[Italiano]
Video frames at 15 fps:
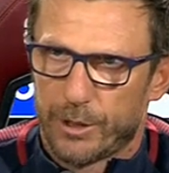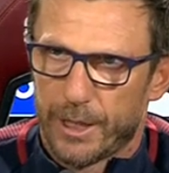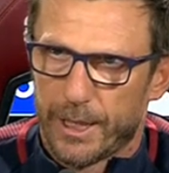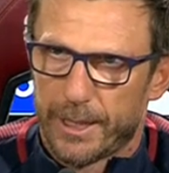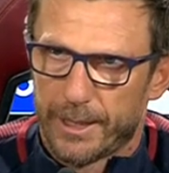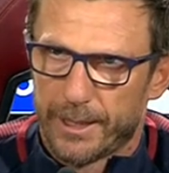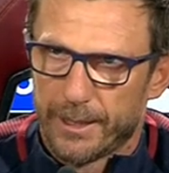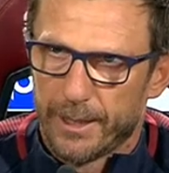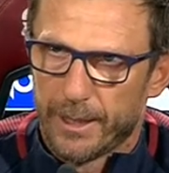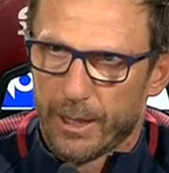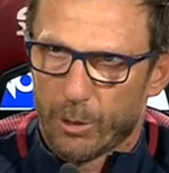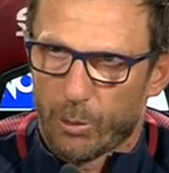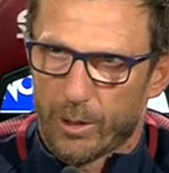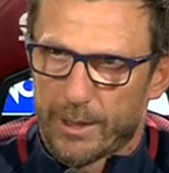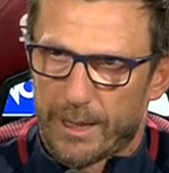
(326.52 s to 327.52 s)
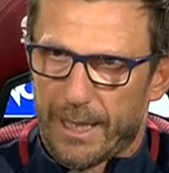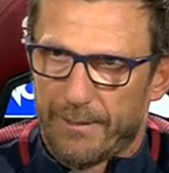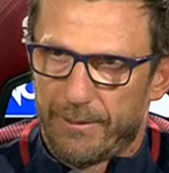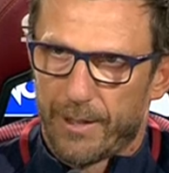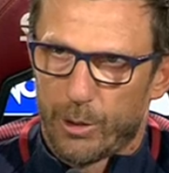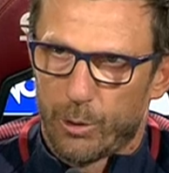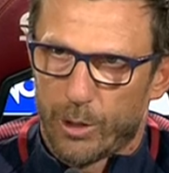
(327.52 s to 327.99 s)
di ieri, che
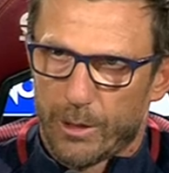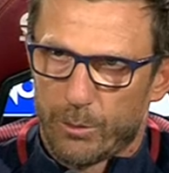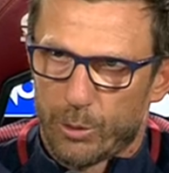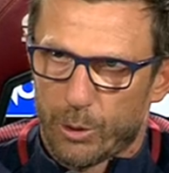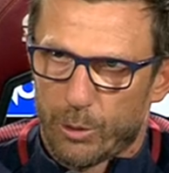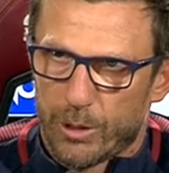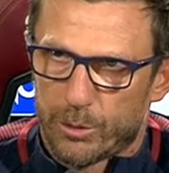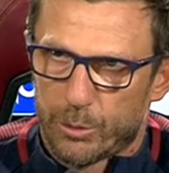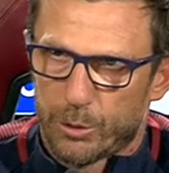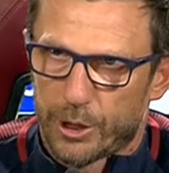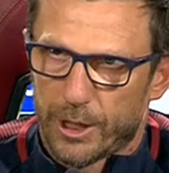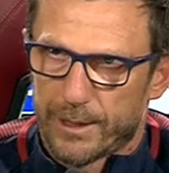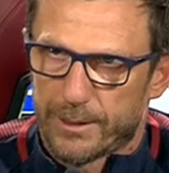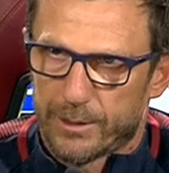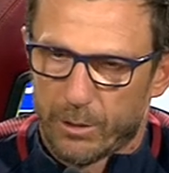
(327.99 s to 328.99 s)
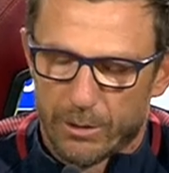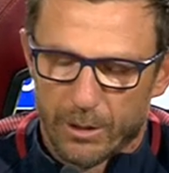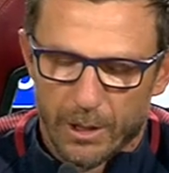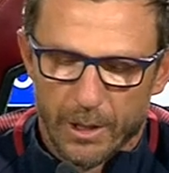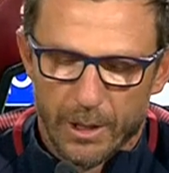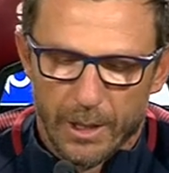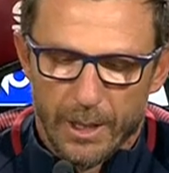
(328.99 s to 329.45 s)
valore ha avuto quel successo
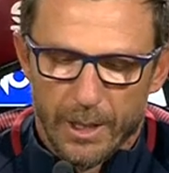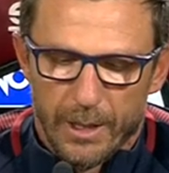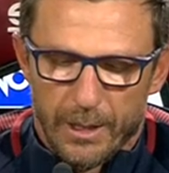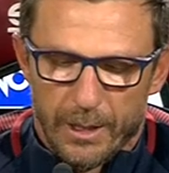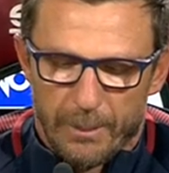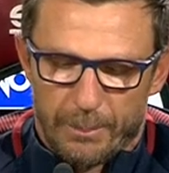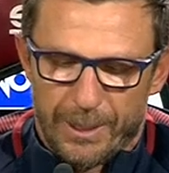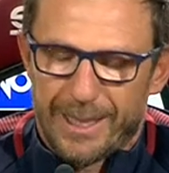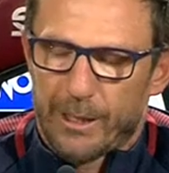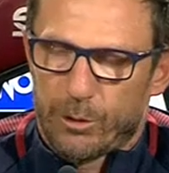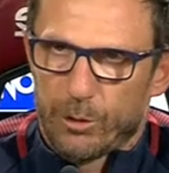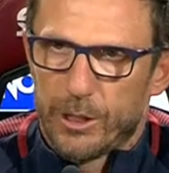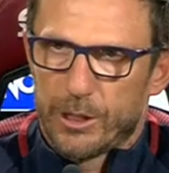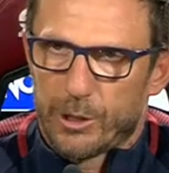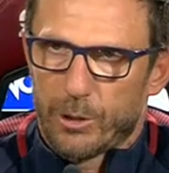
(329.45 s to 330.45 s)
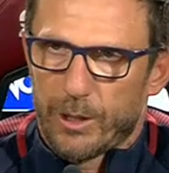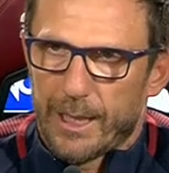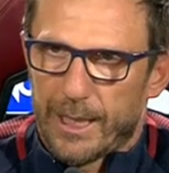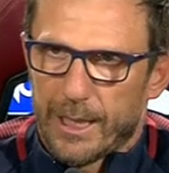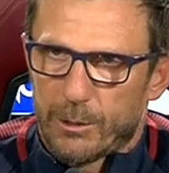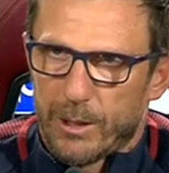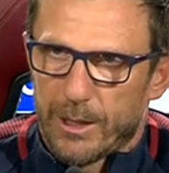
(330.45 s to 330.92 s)
per la condizione
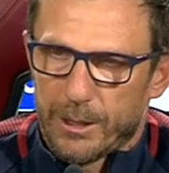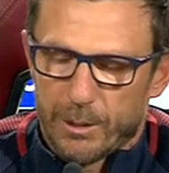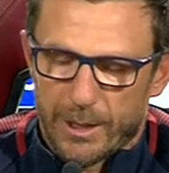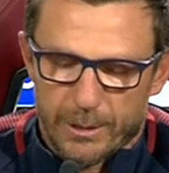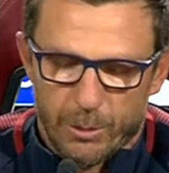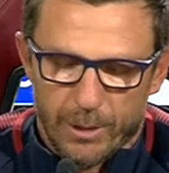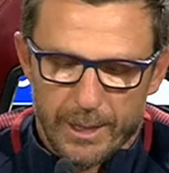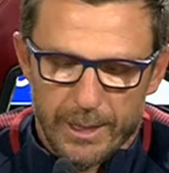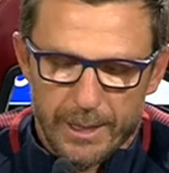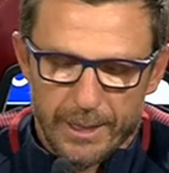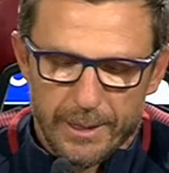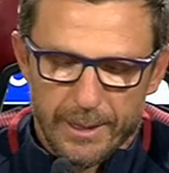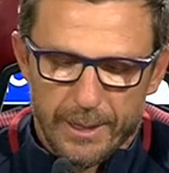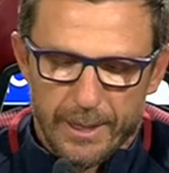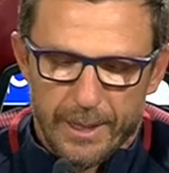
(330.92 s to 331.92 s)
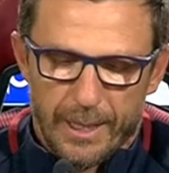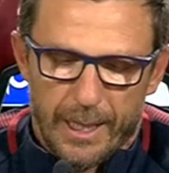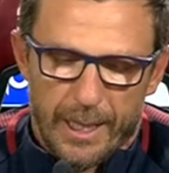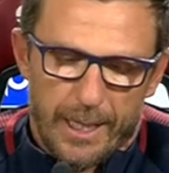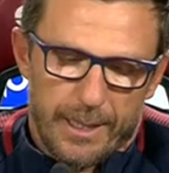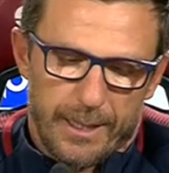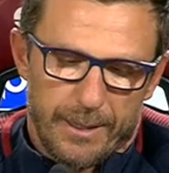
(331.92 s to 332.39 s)
anche attuale di quella squadra lì.
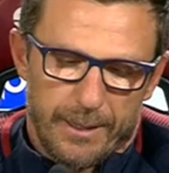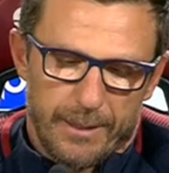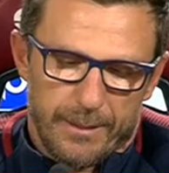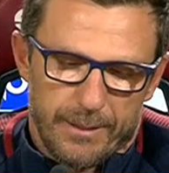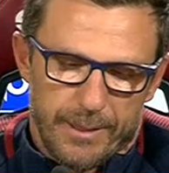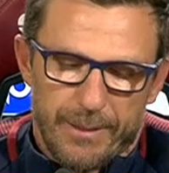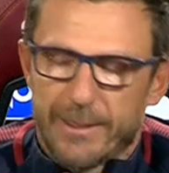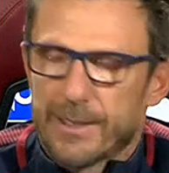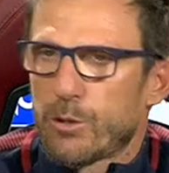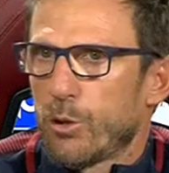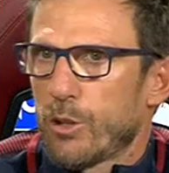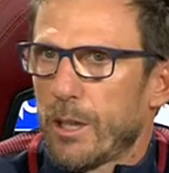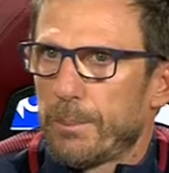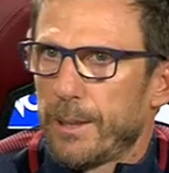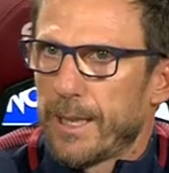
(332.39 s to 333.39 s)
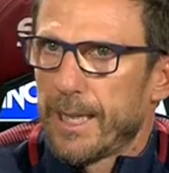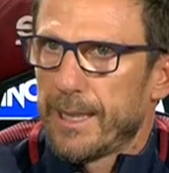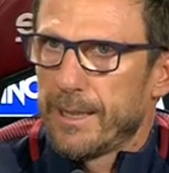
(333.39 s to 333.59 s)
E deve solo capire